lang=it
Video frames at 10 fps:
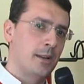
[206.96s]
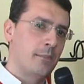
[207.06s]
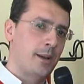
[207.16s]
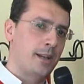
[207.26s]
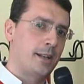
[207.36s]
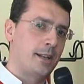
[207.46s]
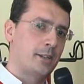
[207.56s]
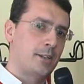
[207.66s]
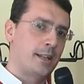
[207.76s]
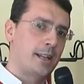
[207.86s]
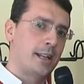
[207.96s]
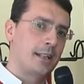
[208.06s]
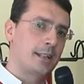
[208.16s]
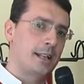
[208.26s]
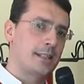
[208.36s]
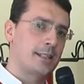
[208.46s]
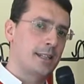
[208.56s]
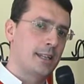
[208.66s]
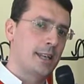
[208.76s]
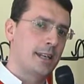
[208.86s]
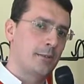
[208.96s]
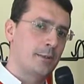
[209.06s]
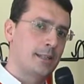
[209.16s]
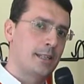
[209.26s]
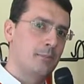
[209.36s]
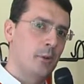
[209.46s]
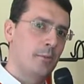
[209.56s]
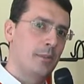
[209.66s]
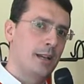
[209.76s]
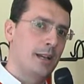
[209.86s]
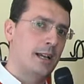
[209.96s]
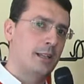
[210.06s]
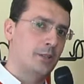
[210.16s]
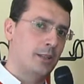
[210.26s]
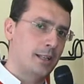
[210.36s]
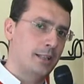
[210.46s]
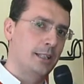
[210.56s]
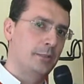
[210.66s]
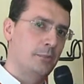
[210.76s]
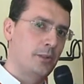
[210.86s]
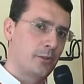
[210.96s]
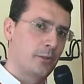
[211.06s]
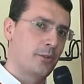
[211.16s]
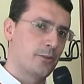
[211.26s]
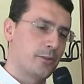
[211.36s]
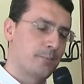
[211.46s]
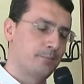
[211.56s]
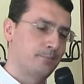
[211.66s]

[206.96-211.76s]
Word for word: per eh, cercare di assegnare questi immobili a cittadini bisognosi.